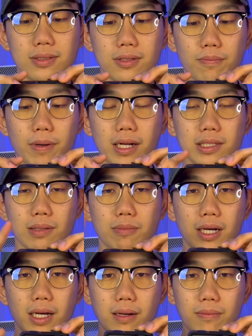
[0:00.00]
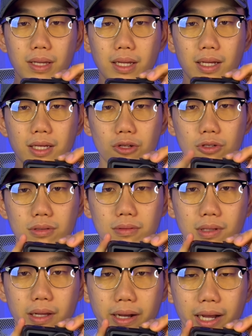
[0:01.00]
So para sa mga may ganun
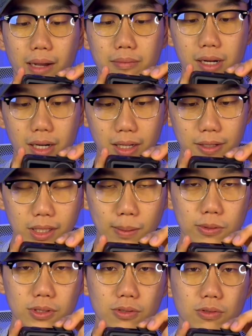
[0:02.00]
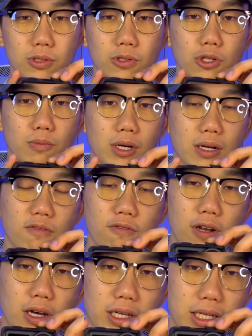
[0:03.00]
na camera, tapos gusto nyo
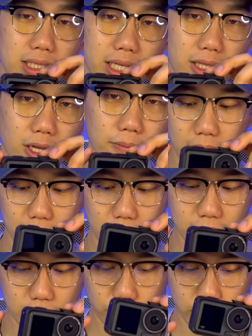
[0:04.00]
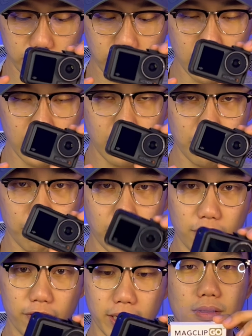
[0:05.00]
mag-vlogging setup, this would be
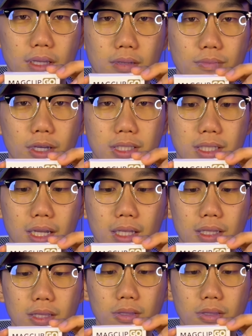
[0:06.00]
perfect. Unbox na natin